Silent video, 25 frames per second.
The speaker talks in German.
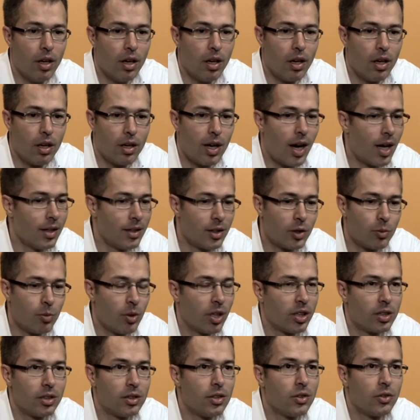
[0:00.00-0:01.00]
äh, gar nichts
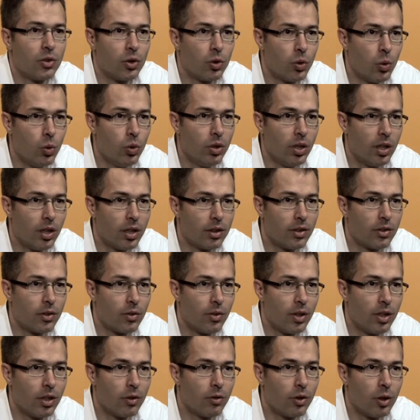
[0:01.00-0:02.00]
mehr richtig zu tun hat.
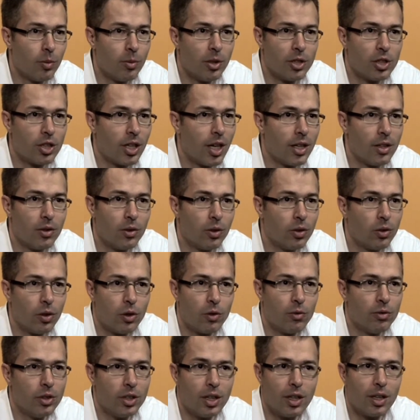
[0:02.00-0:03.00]
Es werden auf einmal Entscheidungen
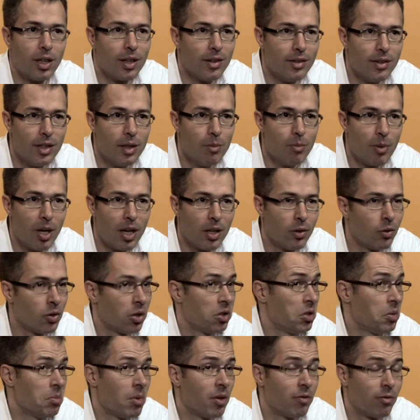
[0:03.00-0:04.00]
getroffen, die gar keinen Sinn machen
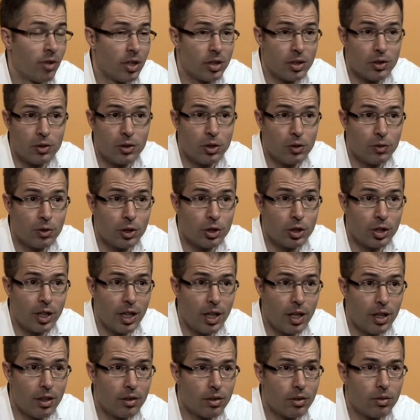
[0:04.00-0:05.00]
oder die man vielleicht auch nicht
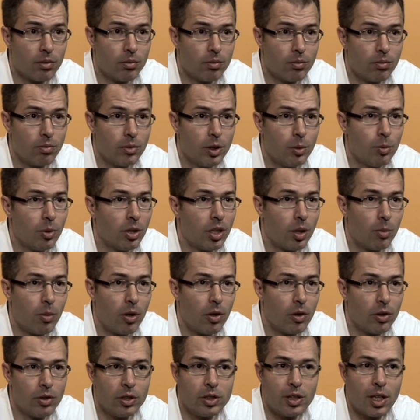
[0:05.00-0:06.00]
versteht, die man aber
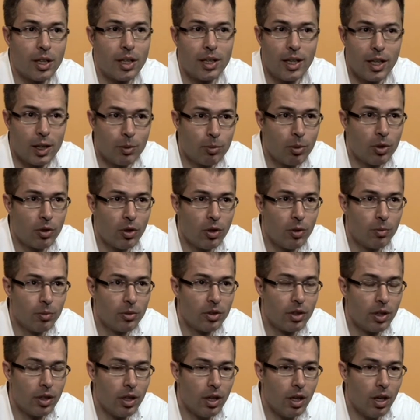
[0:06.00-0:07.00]
auch nicht erklärt
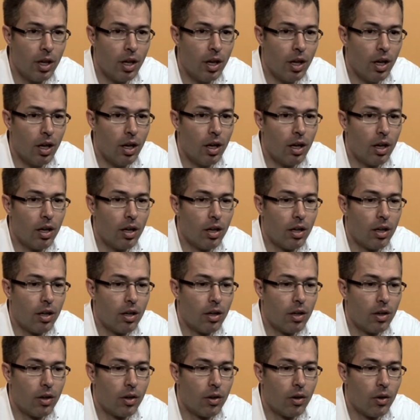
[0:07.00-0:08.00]
bekommt.
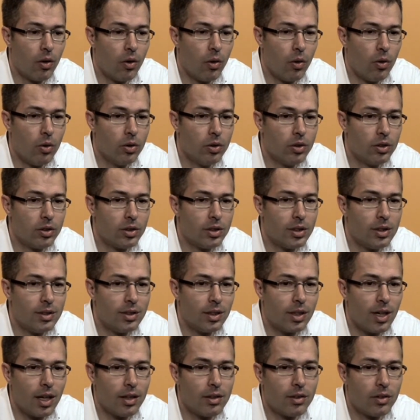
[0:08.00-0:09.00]
Äh, und
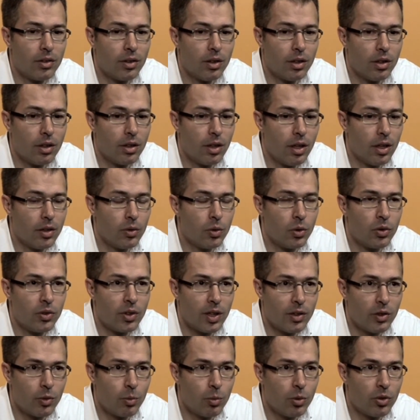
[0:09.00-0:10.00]
dieser ganze
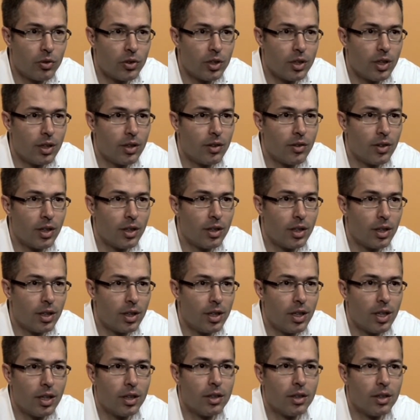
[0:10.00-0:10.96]
Enthusiasmus, die ganze Energie, der